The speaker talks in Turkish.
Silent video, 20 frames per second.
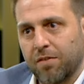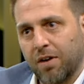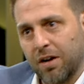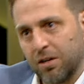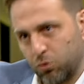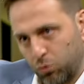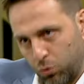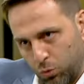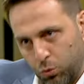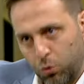
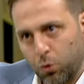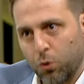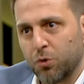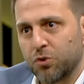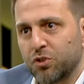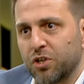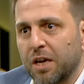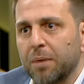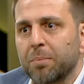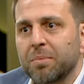varsa onu
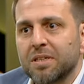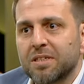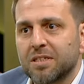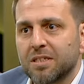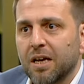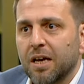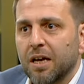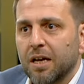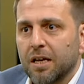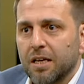göreceğimiz
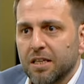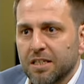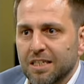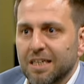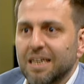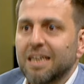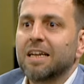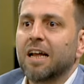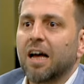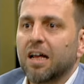
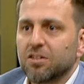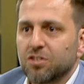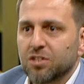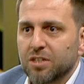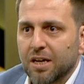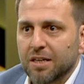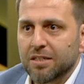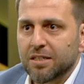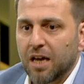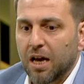
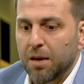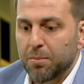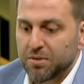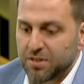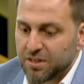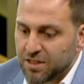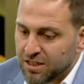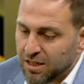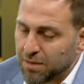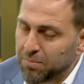inancına
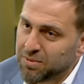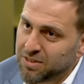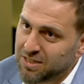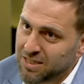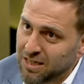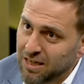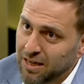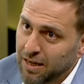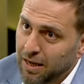sahibiz. İşte bizi